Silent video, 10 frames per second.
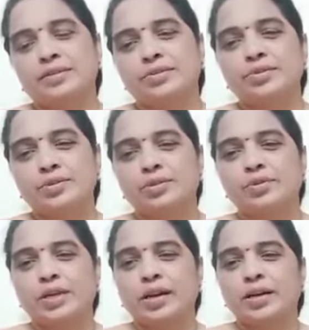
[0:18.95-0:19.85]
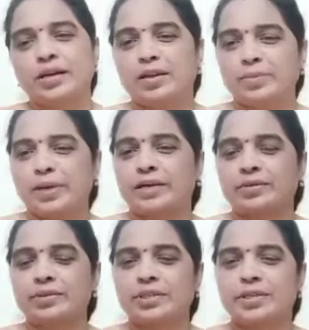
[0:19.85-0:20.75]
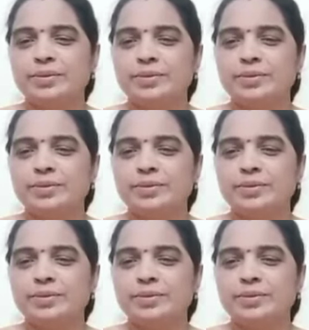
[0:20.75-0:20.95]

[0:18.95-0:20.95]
చూస్తూ ఉండలేక నేను బయటకు వచ్చాను